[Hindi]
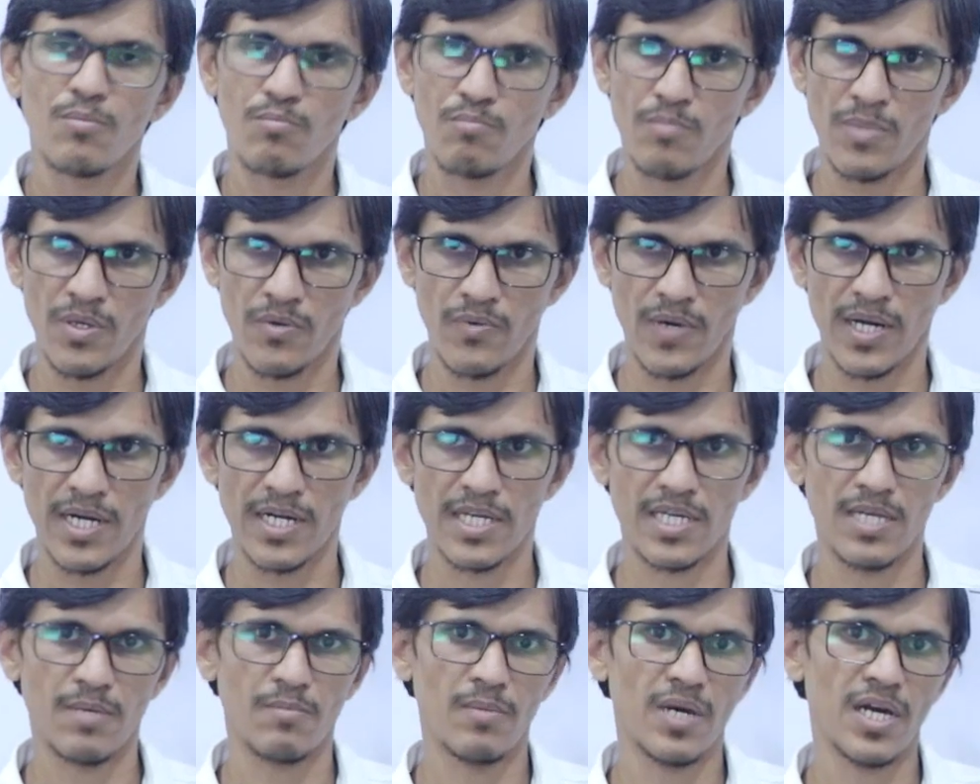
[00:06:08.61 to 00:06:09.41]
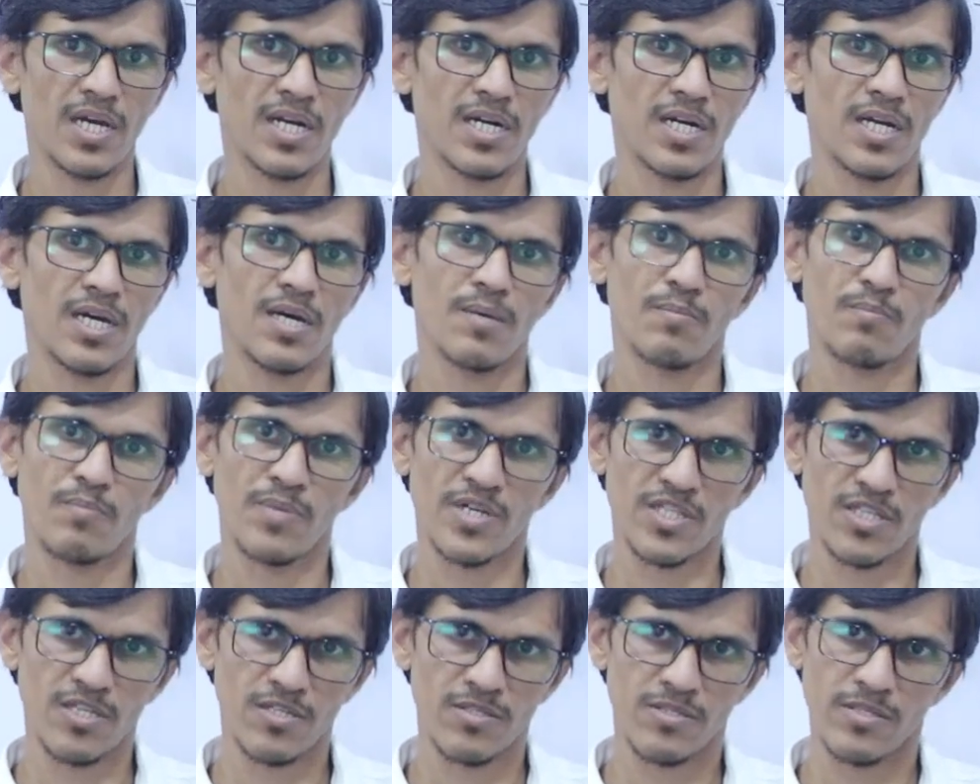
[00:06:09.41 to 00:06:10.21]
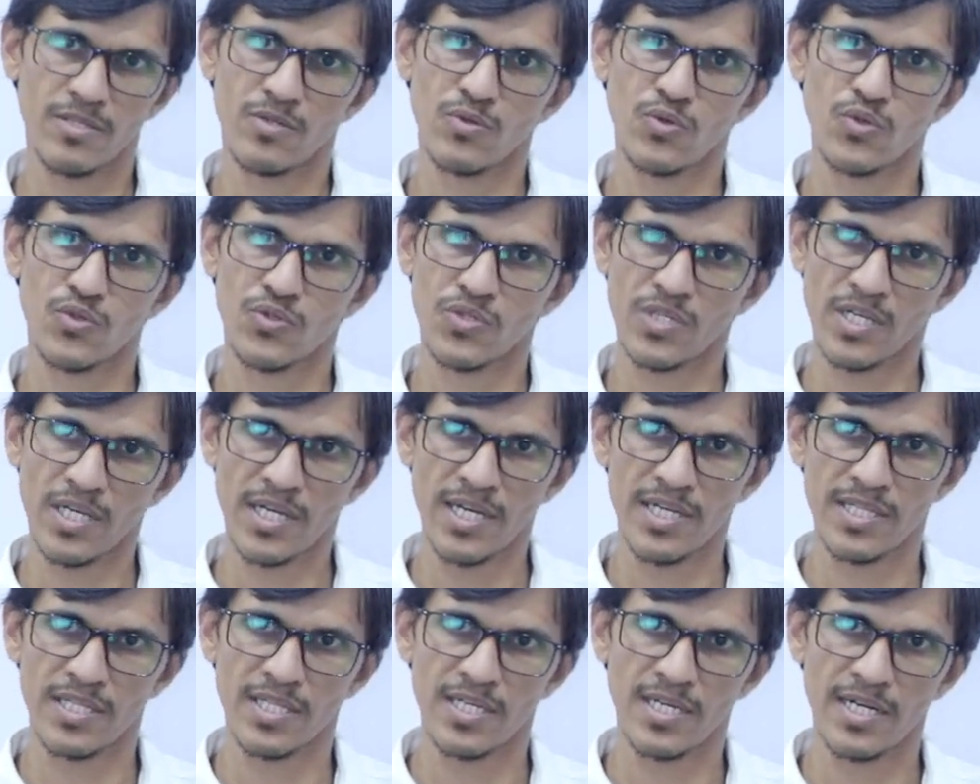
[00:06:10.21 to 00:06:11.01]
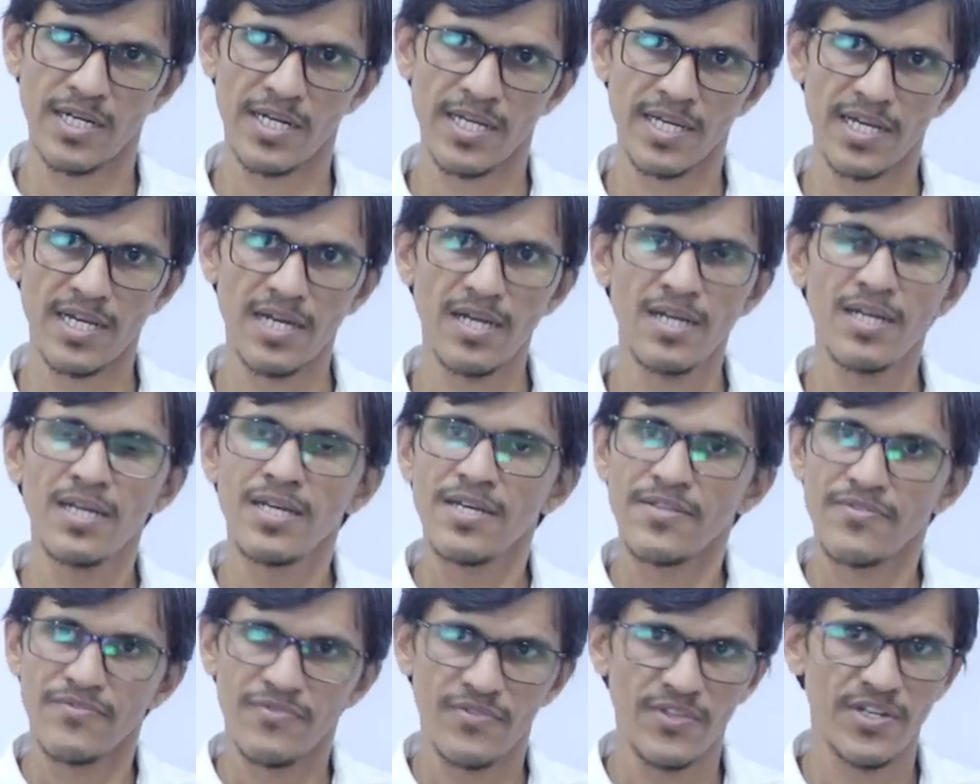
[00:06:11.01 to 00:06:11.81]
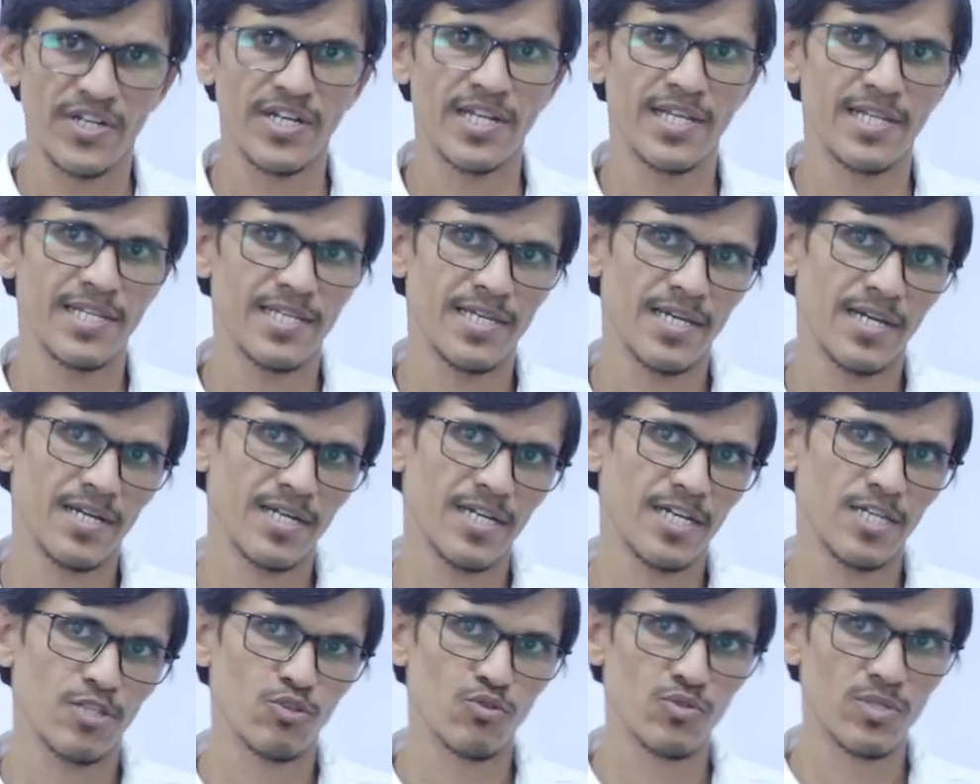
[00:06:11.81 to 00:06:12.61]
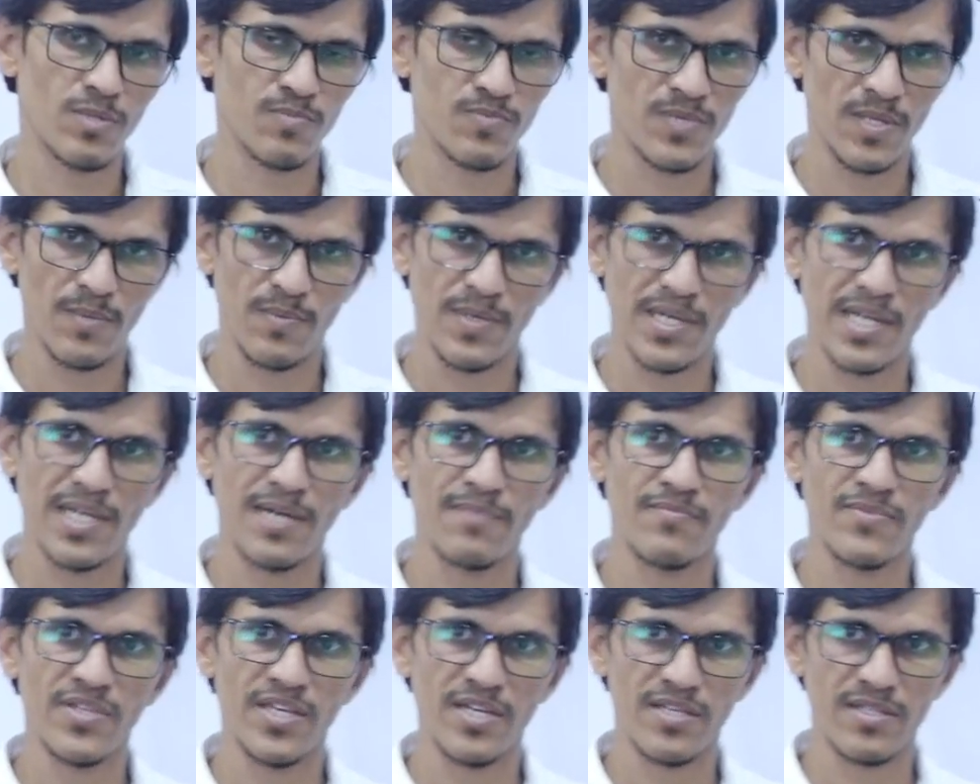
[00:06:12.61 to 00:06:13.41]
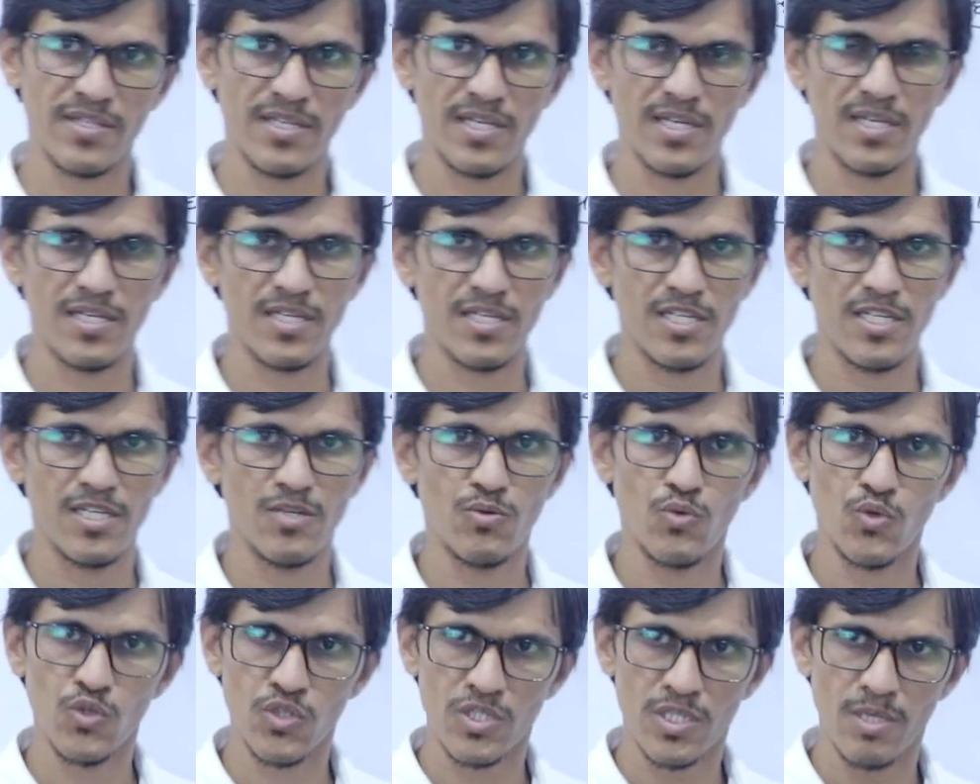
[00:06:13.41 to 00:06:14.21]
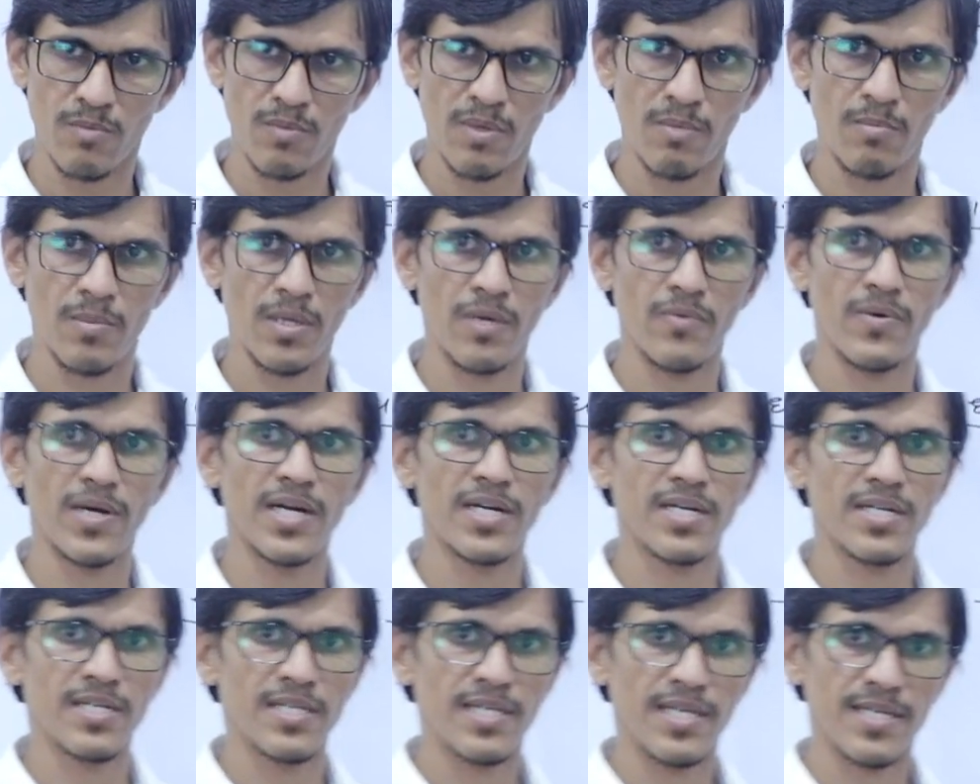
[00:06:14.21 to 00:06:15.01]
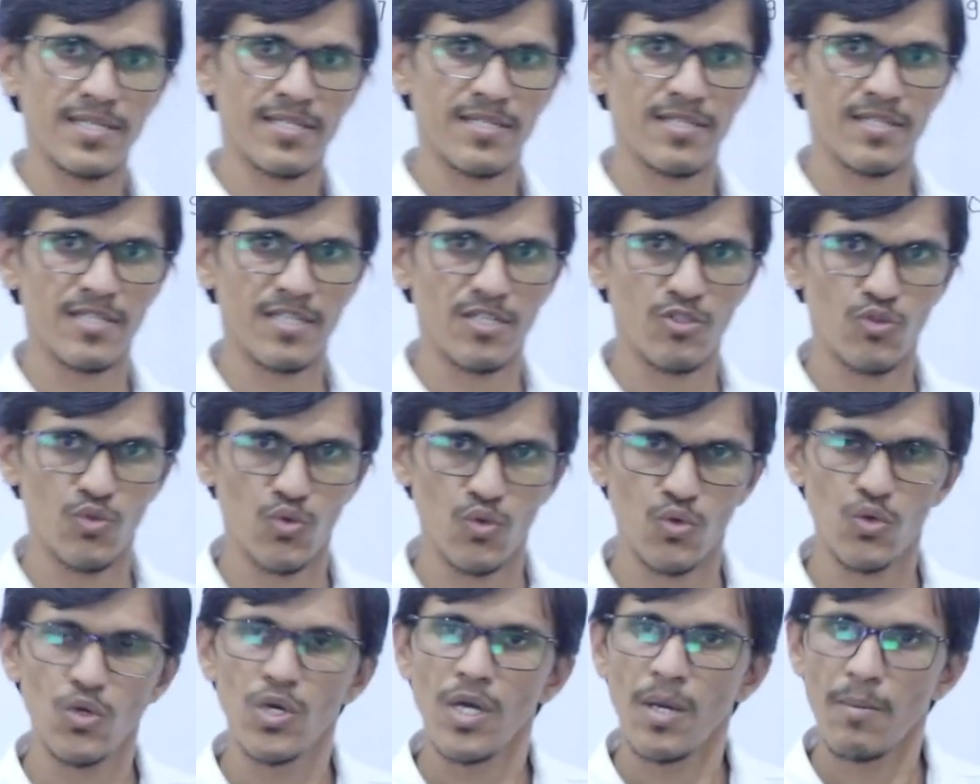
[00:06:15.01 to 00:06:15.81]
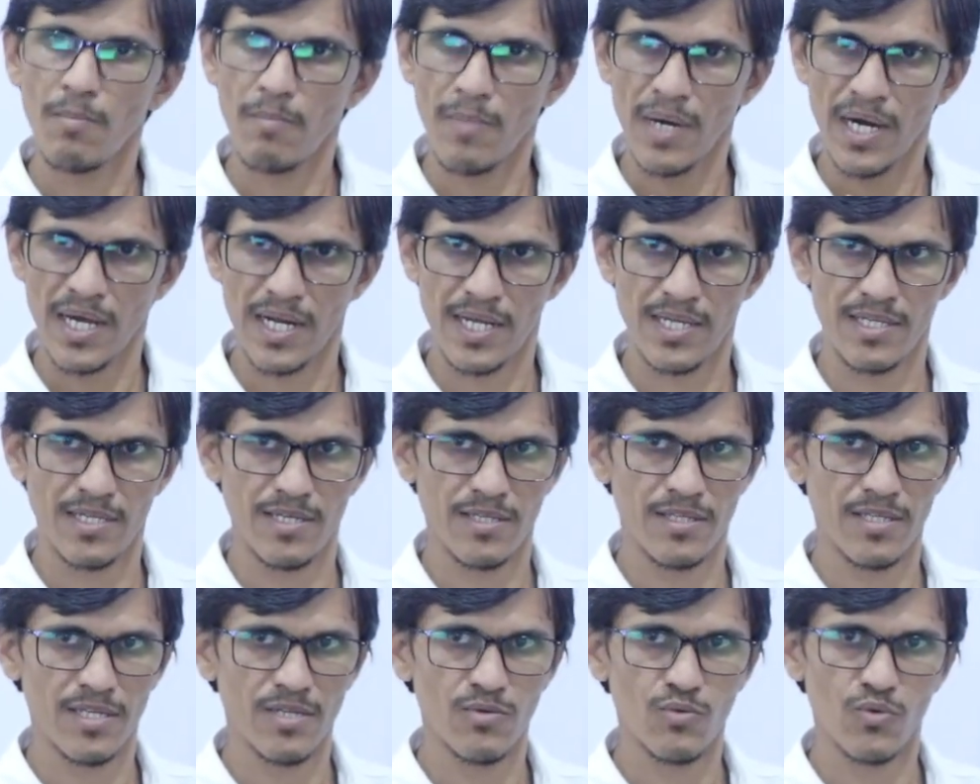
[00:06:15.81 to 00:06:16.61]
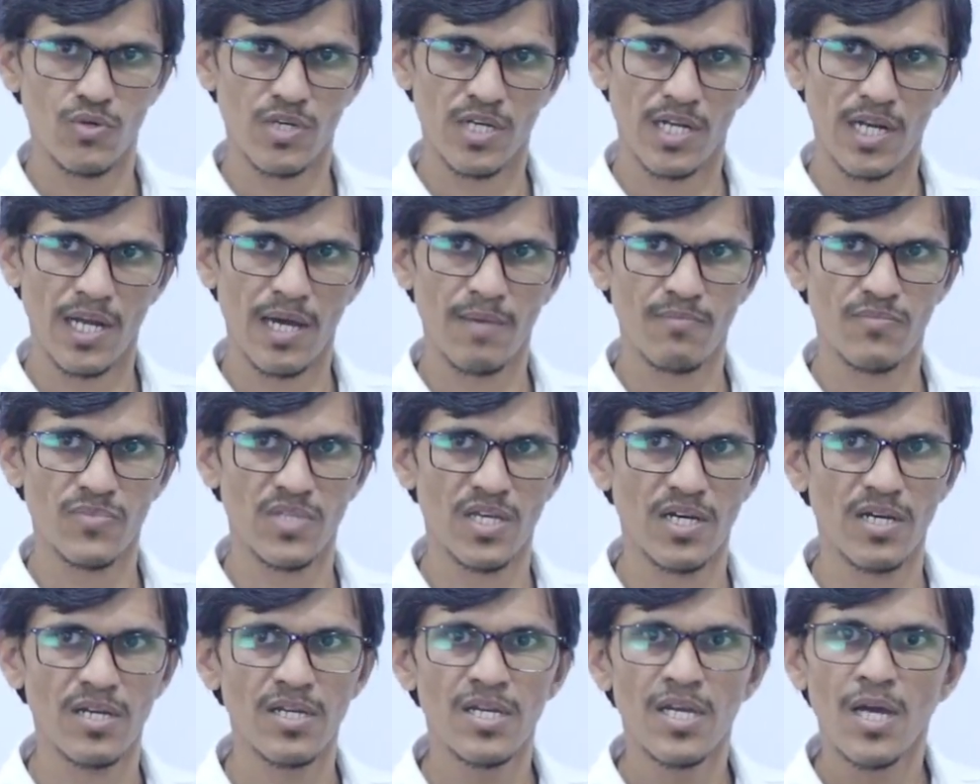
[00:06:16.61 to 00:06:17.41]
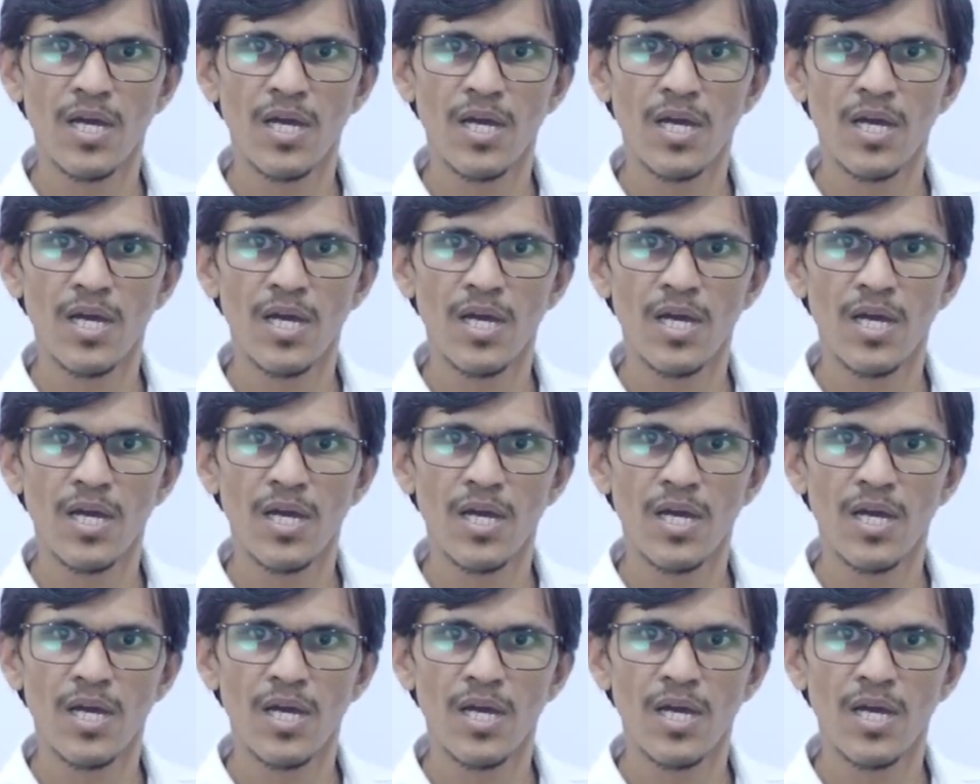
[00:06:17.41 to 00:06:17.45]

मेवाड़ के महाराणा फतेह सिंह को शिकायत करने का निर्णय लिया गया तो सबसे पहले हम देखते हैं कि उस समय मेवाड़ रियासत के जो महाराजा थे उनका नाम था